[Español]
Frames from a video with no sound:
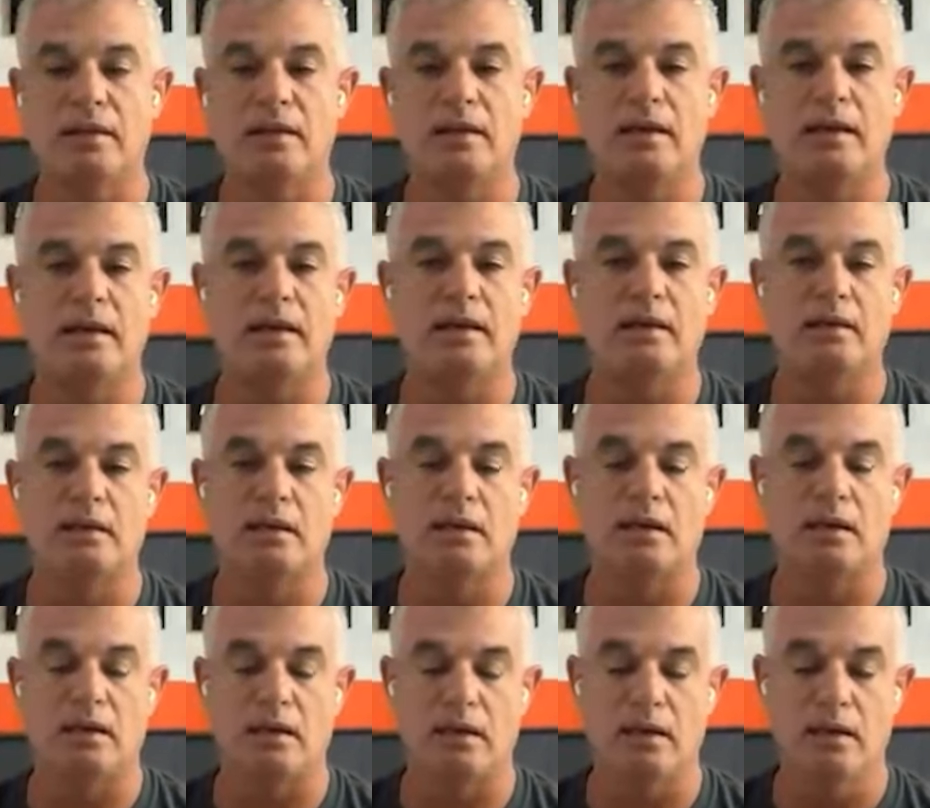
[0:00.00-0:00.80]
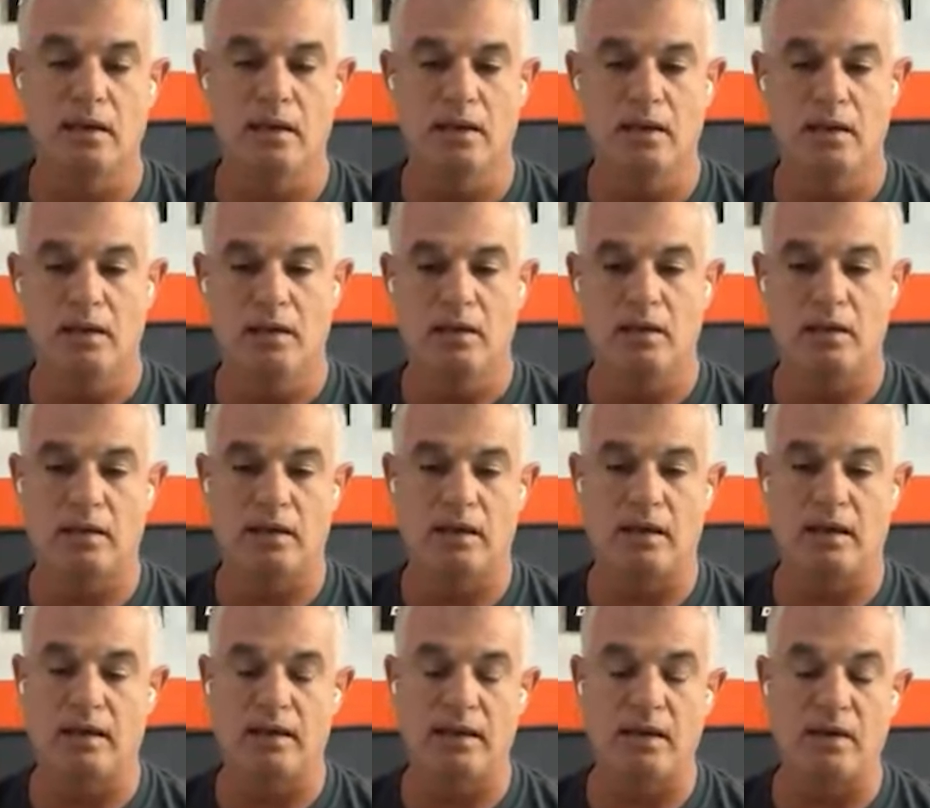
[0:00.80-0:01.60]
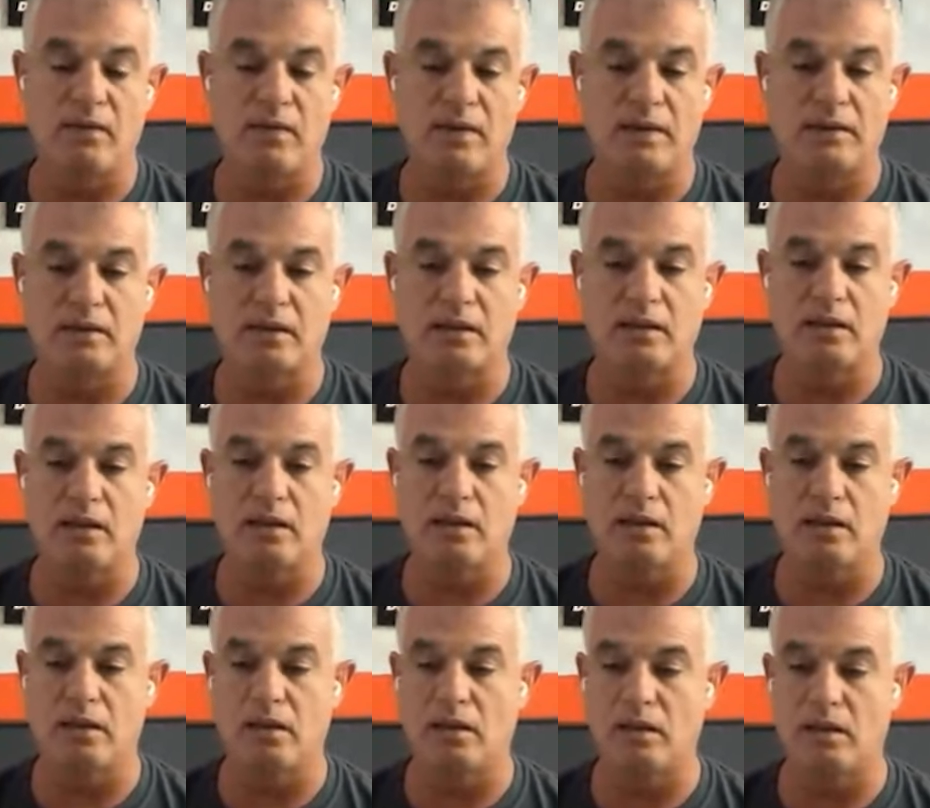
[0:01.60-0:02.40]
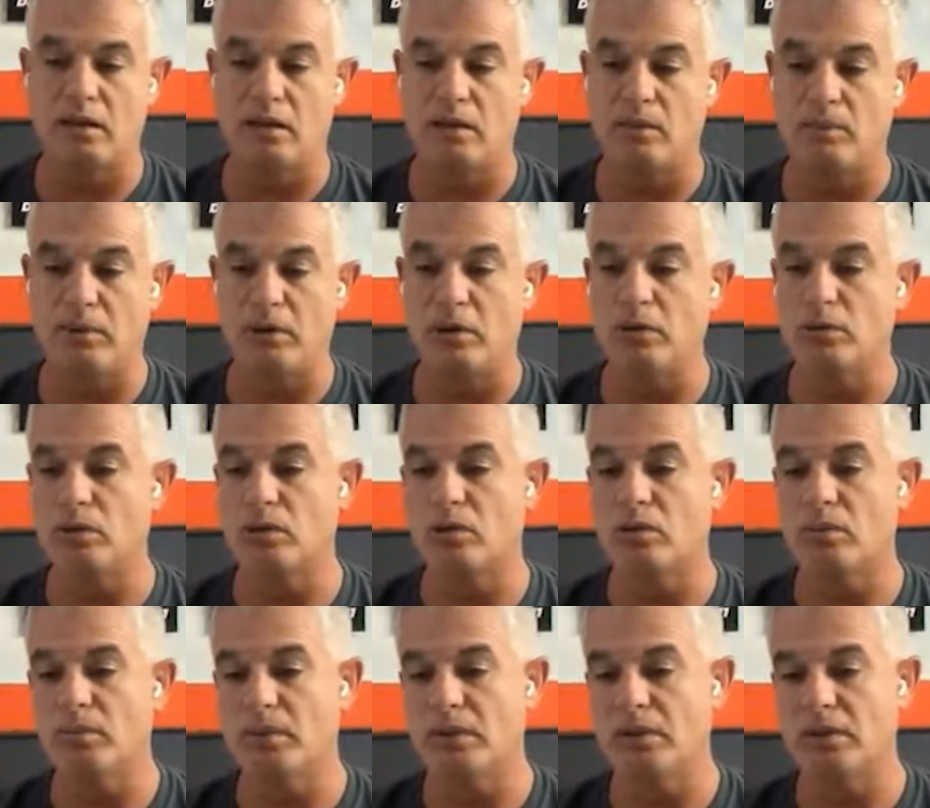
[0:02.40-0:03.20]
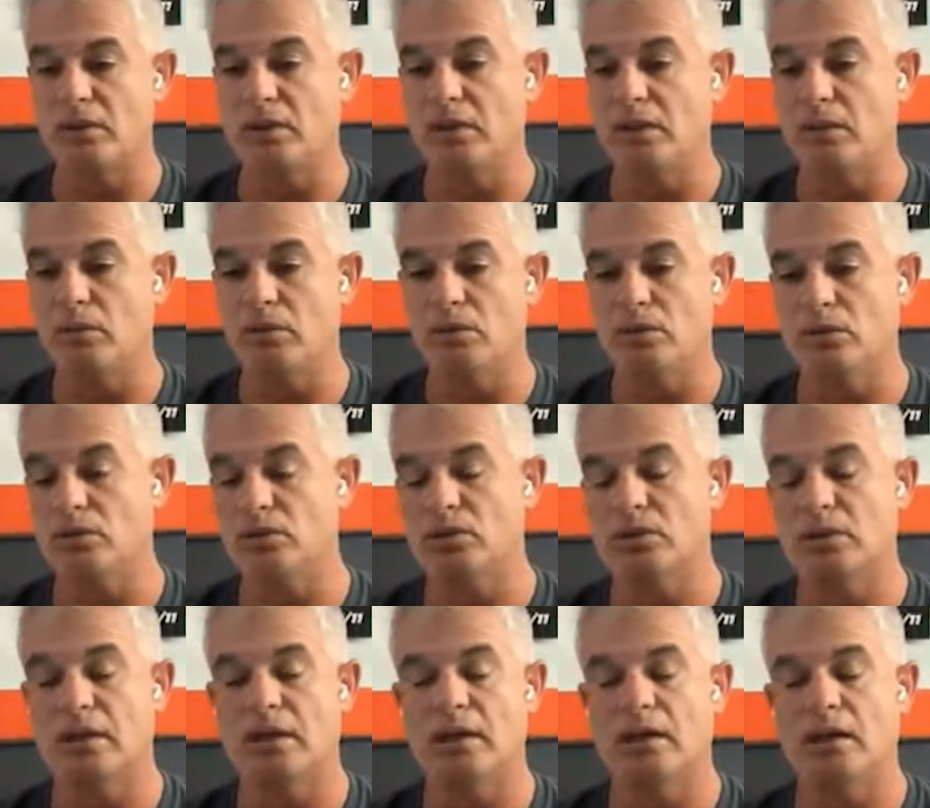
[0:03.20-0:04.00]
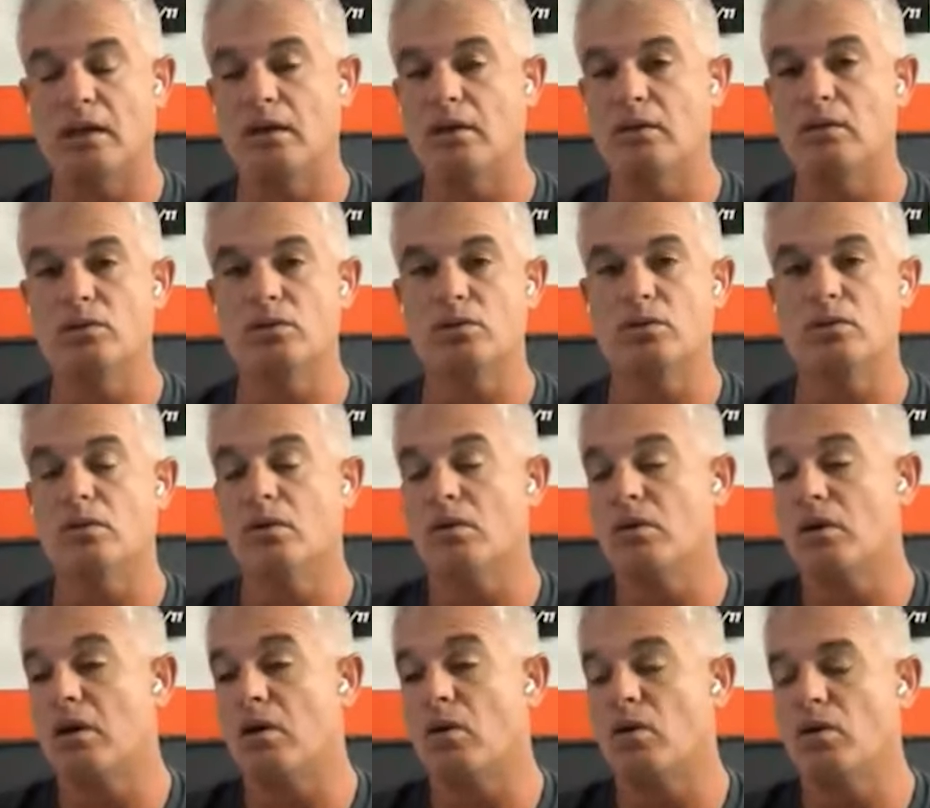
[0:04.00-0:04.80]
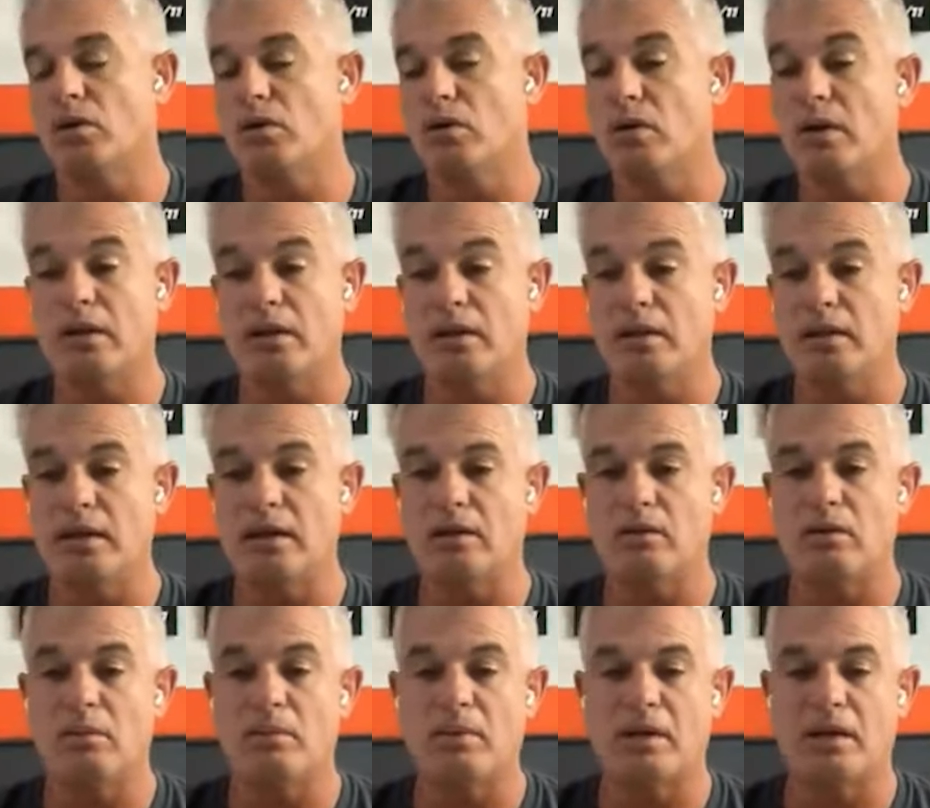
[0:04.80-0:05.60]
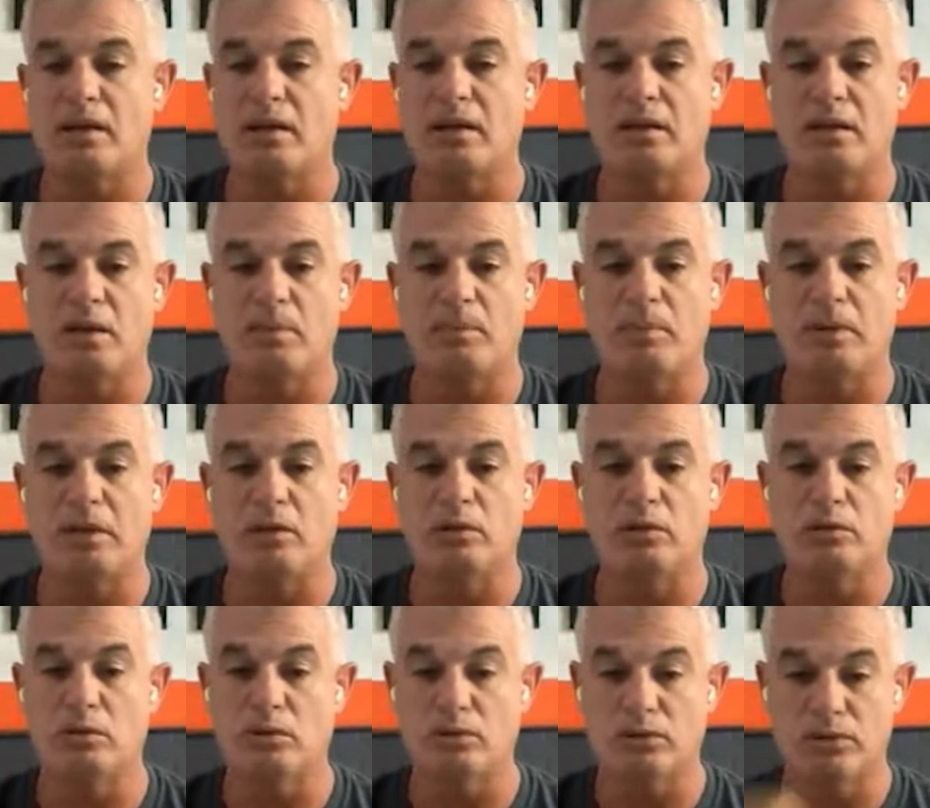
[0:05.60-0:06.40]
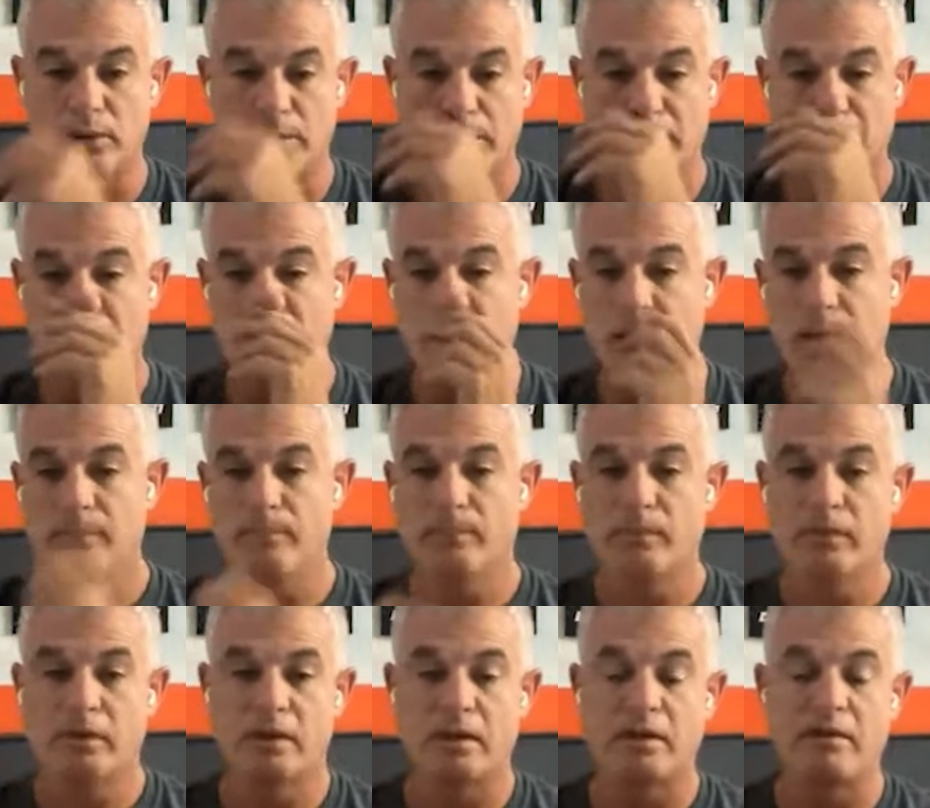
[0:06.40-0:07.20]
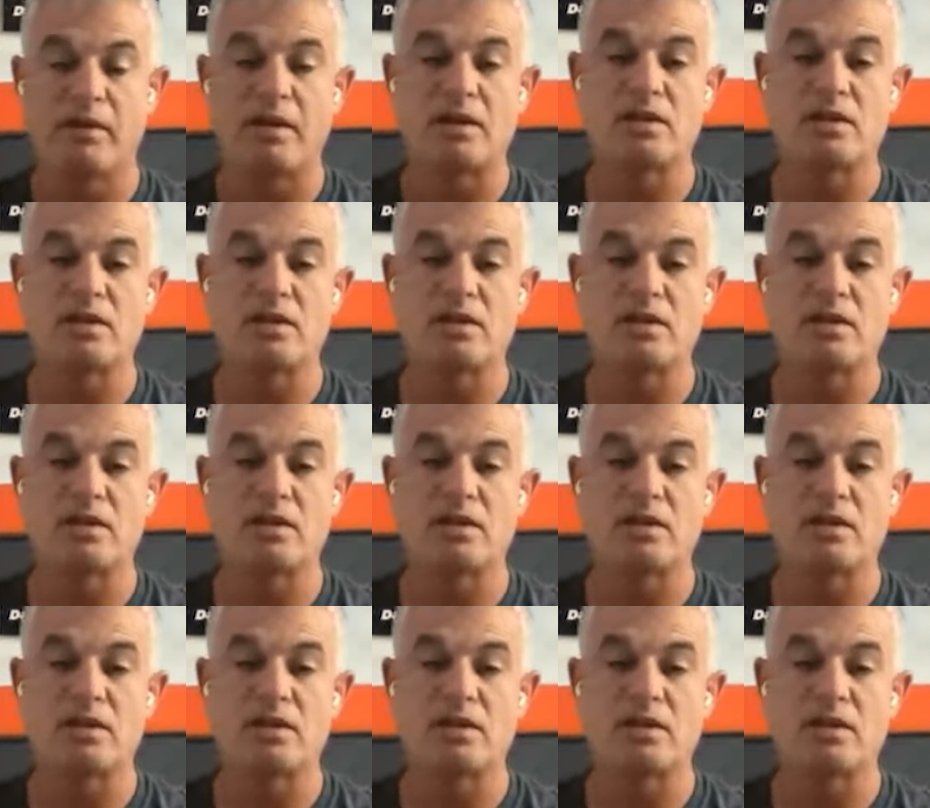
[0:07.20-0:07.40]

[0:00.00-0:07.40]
día y que y, la falta de, pilotos competitivos. O sea, no, no, hoy no hay día, no hay más de 10 pilotos que